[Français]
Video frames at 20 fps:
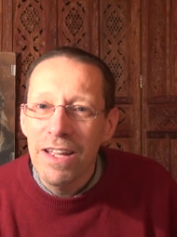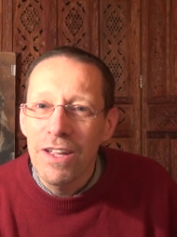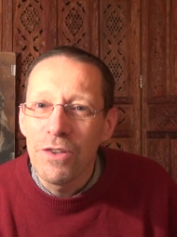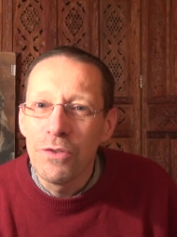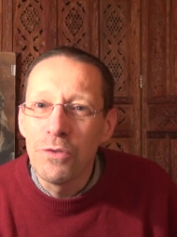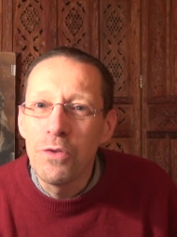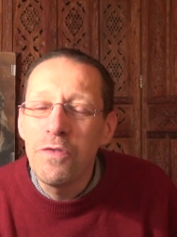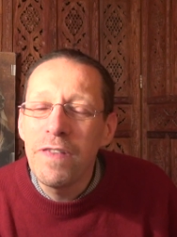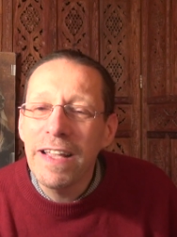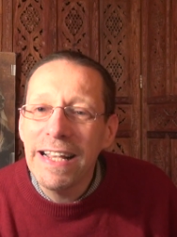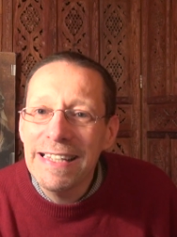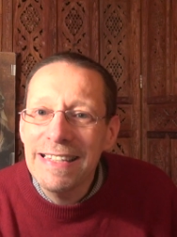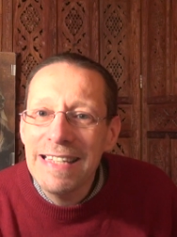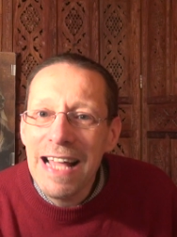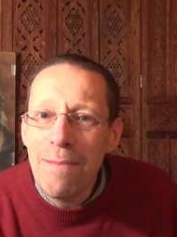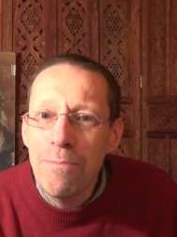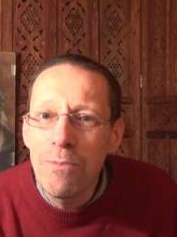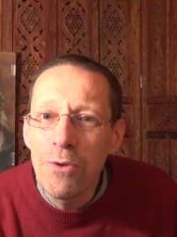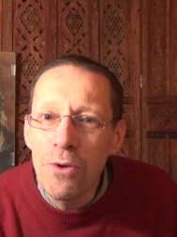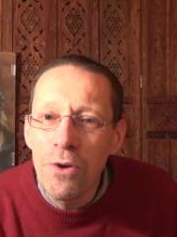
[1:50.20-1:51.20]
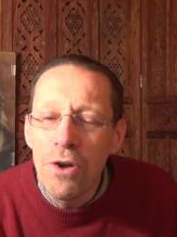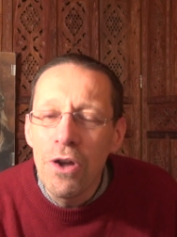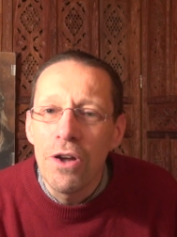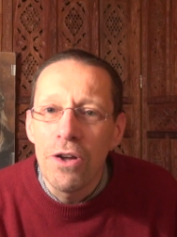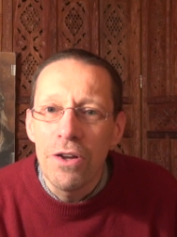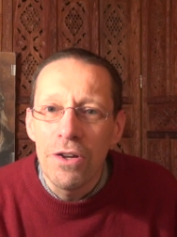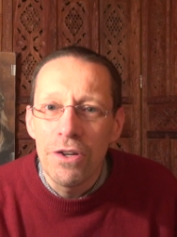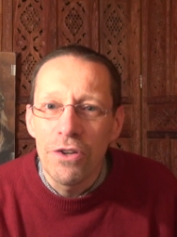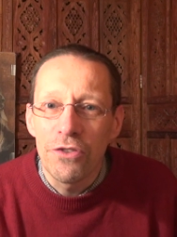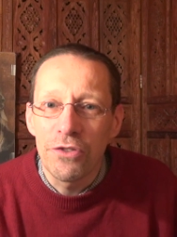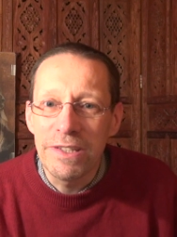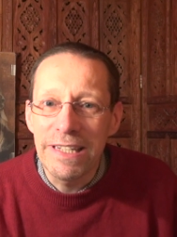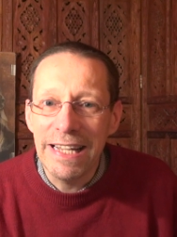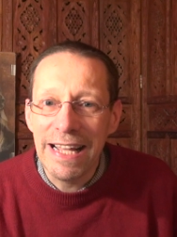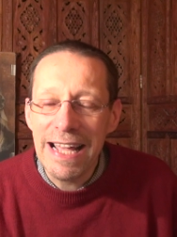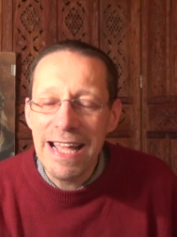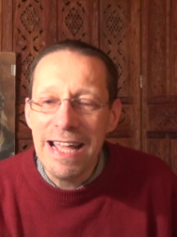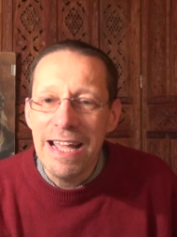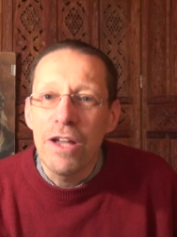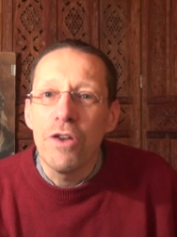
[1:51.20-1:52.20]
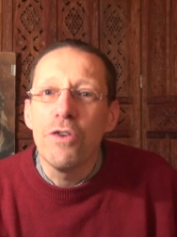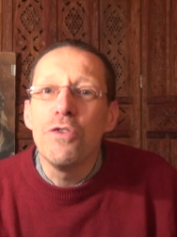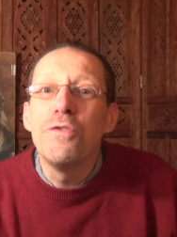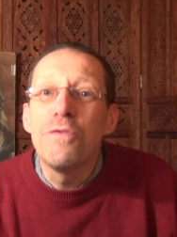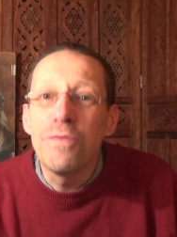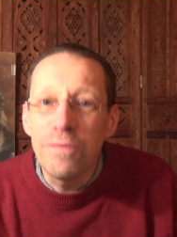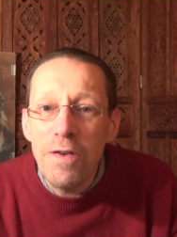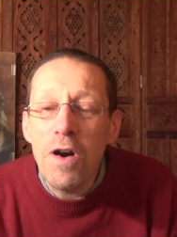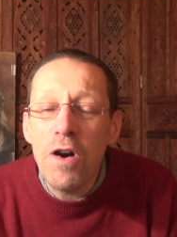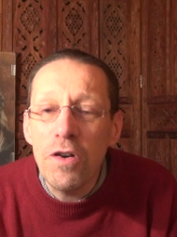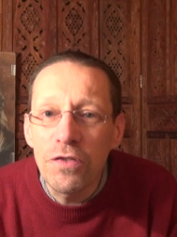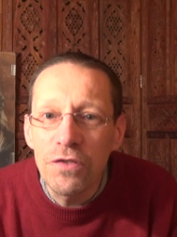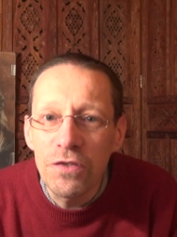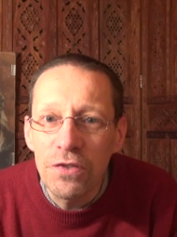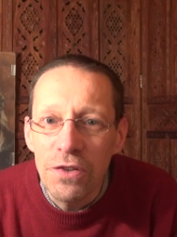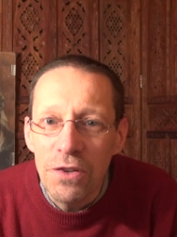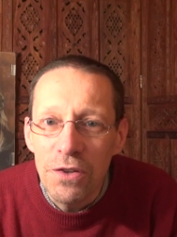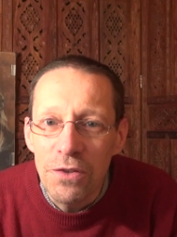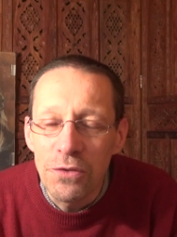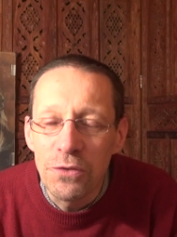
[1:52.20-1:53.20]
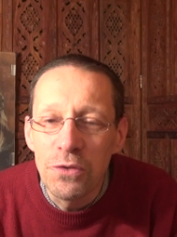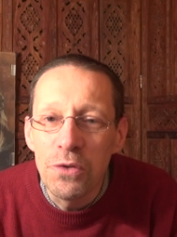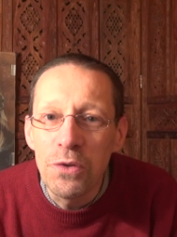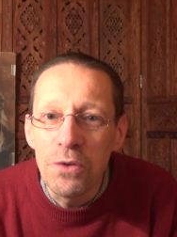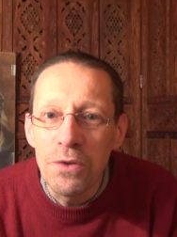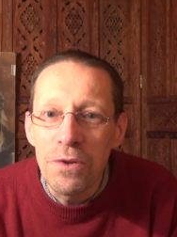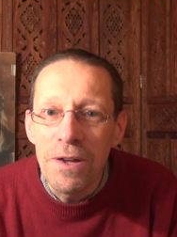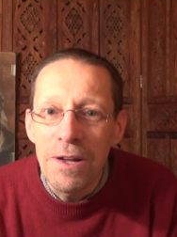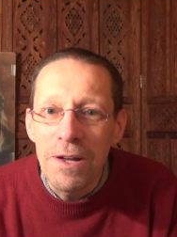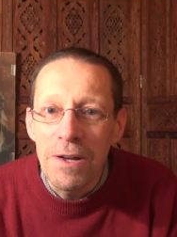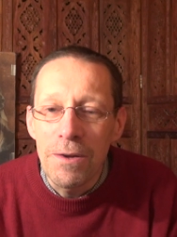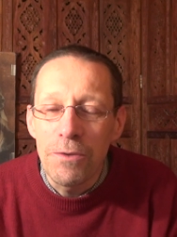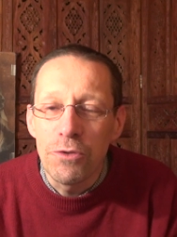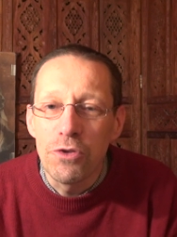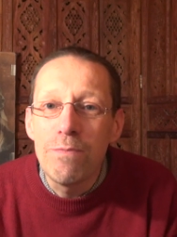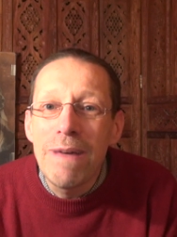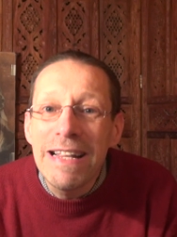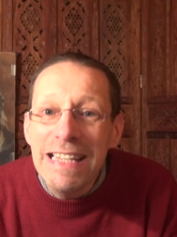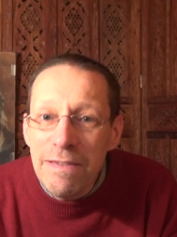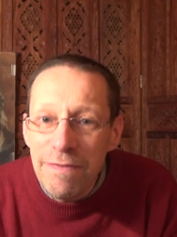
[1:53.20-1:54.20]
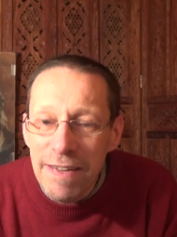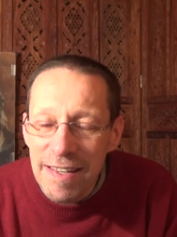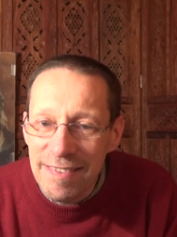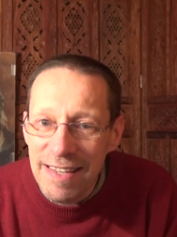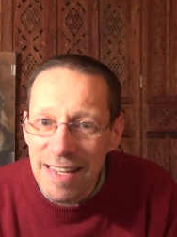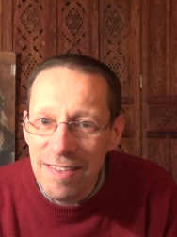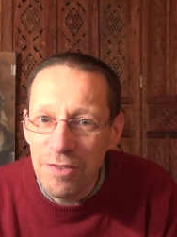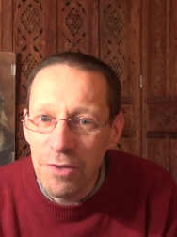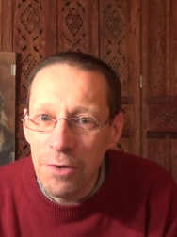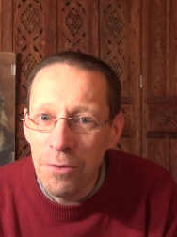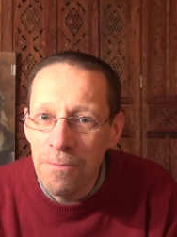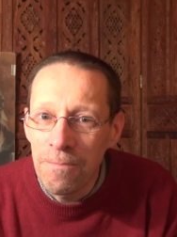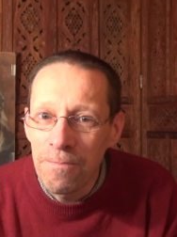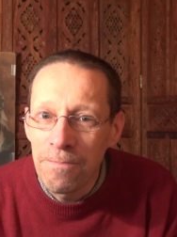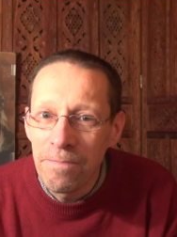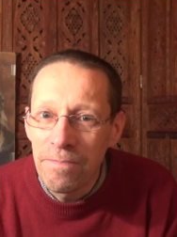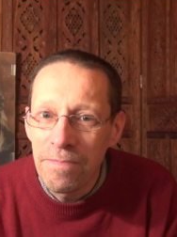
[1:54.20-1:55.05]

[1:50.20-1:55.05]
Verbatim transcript: de véritables, je dirais, une force de, de manifestation.